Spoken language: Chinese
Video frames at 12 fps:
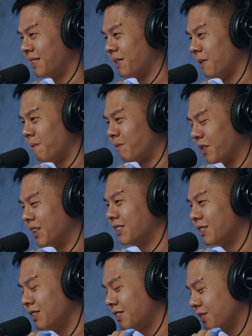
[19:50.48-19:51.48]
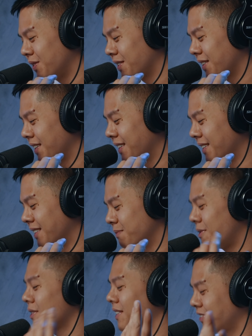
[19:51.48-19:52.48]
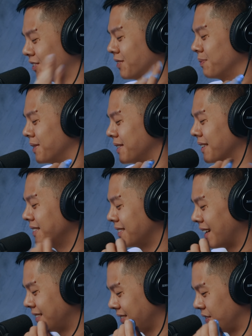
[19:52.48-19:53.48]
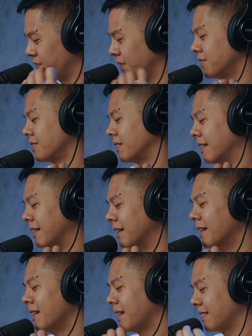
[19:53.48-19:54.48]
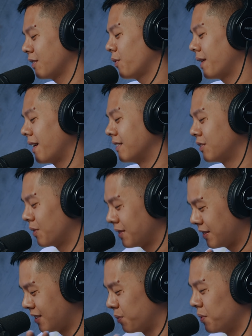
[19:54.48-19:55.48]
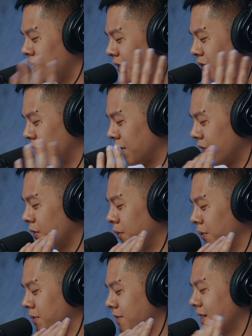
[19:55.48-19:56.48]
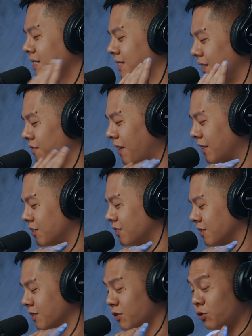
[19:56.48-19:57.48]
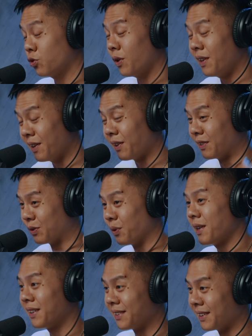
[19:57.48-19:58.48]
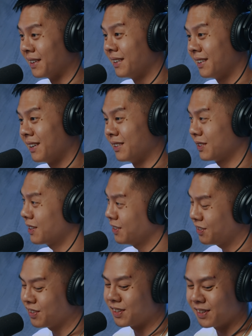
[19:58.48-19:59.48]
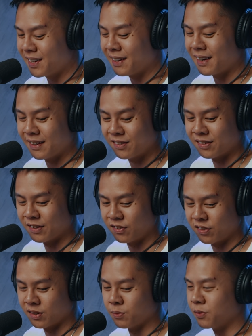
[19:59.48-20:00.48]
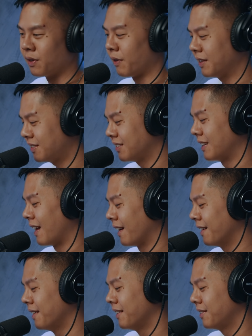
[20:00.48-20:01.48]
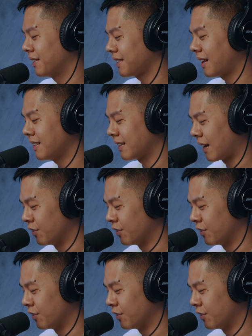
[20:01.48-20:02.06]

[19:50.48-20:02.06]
啊。对，就是希望可以 podcaster 们也一起来尽一份心力。那在未来也希望在节目当中能够有这样子的方式，就是串联很多样的、各式各样类型的节目，然后一起来让大家